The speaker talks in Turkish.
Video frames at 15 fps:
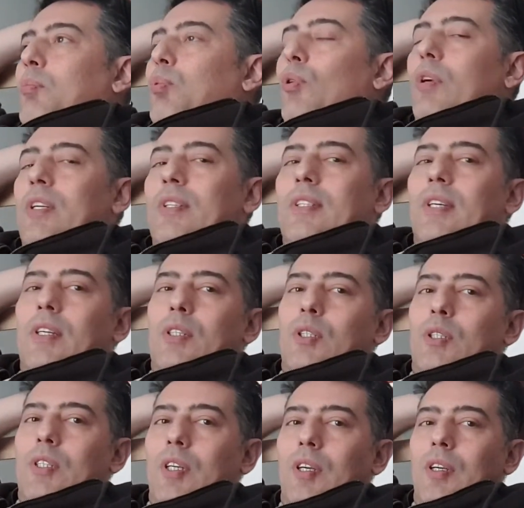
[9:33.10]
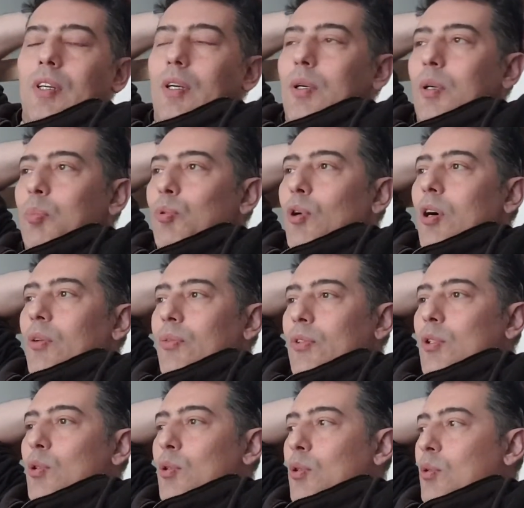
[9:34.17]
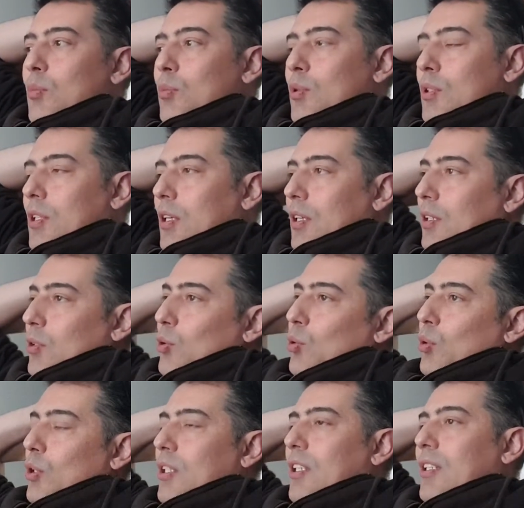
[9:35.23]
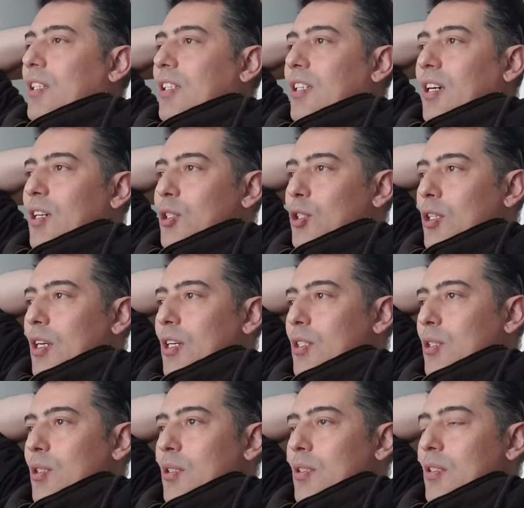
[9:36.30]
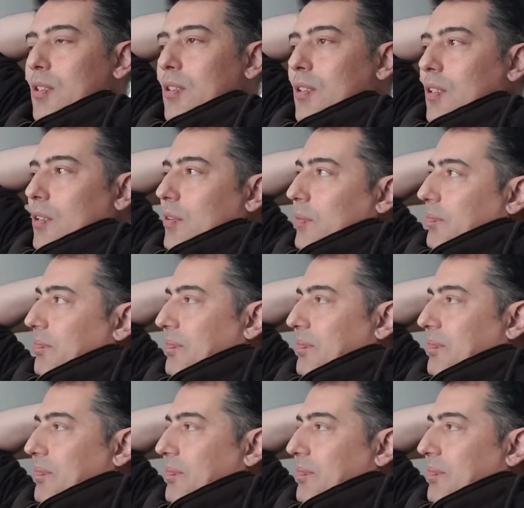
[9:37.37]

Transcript: Bu arada işte bu hafta sonumuzda Türkiye'deki aşı karşıtlığı